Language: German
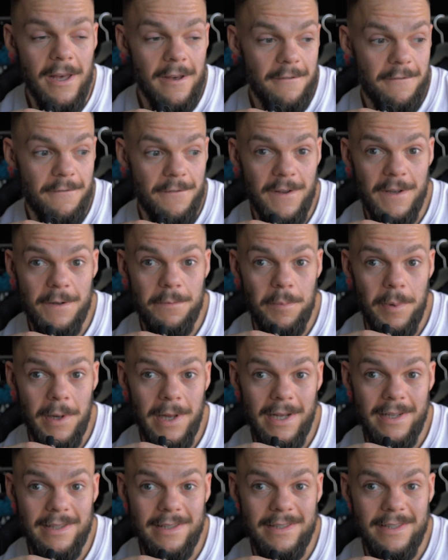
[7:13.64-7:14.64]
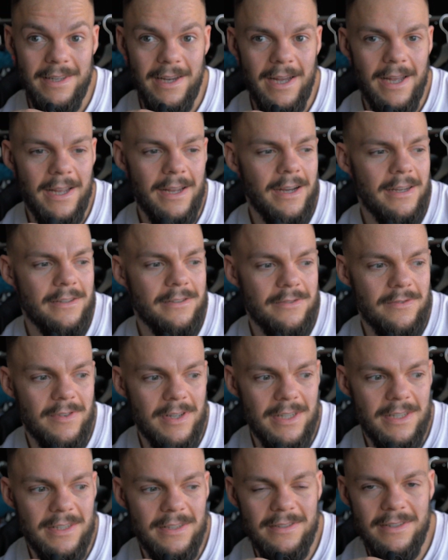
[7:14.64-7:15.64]
Fitpics zeigen, also
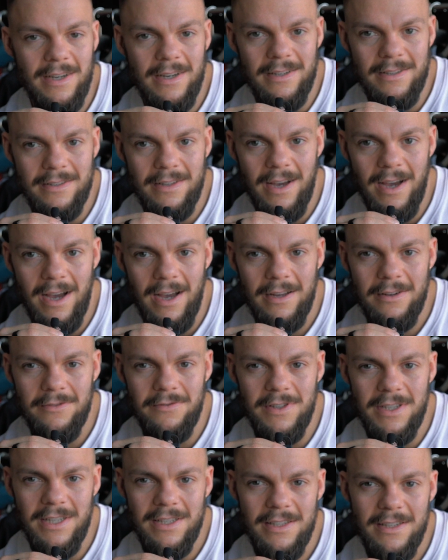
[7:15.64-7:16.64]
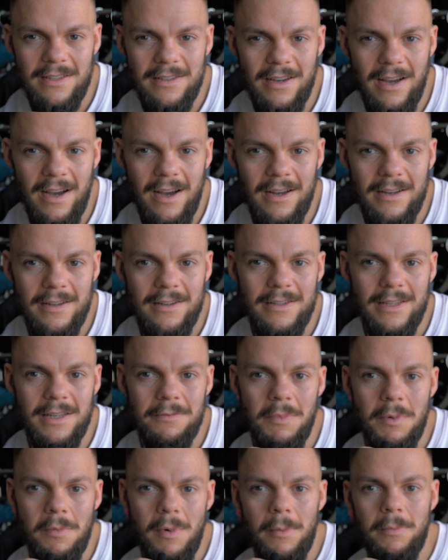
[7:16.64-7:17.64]
wenn ich die Sachen trage, wie ich die trage.
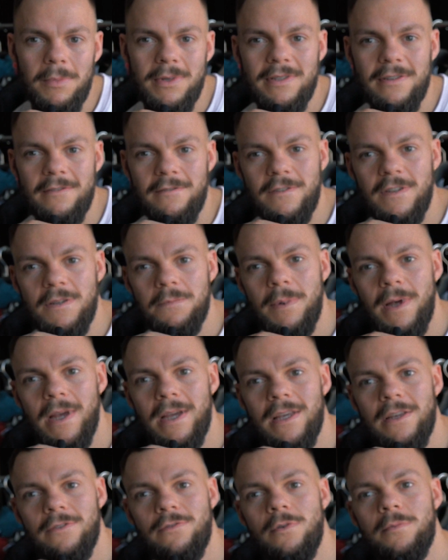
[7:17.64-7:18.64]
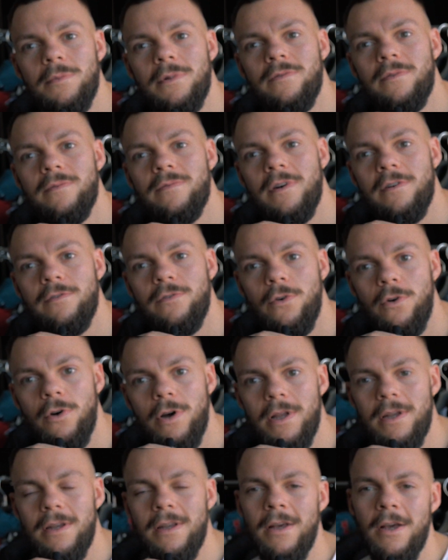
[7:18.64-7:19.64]
Gebt mir mal ein bisschen Feedback, ich würde mich auf jeden Fall
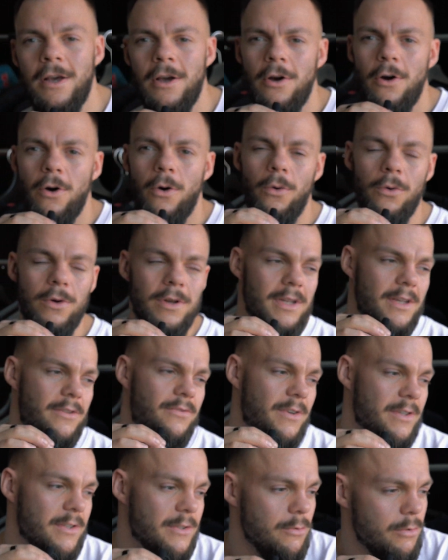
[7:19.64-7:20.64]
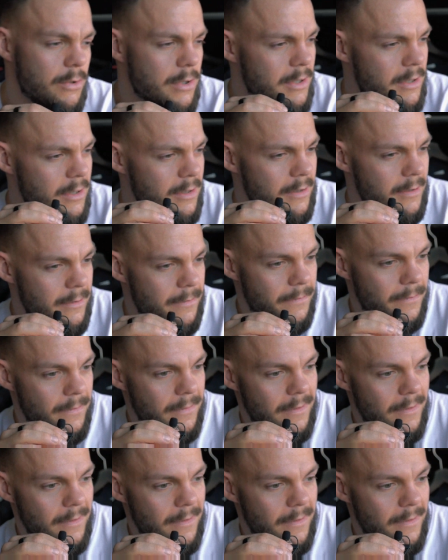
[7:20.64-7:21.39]
freuen. Und ich versuche,